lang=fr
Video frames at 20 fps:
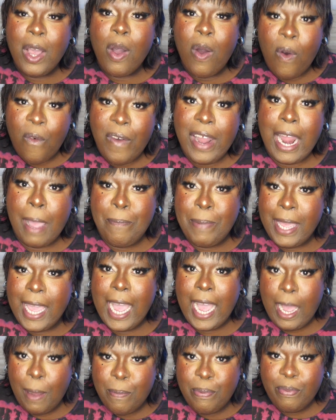On va l'appeler
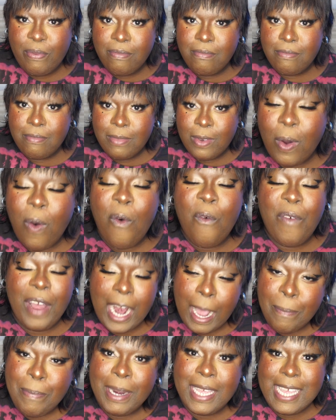Abou on va
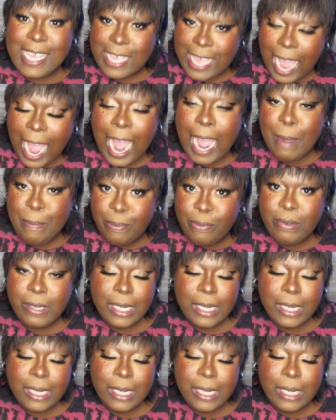l'appeler Abou.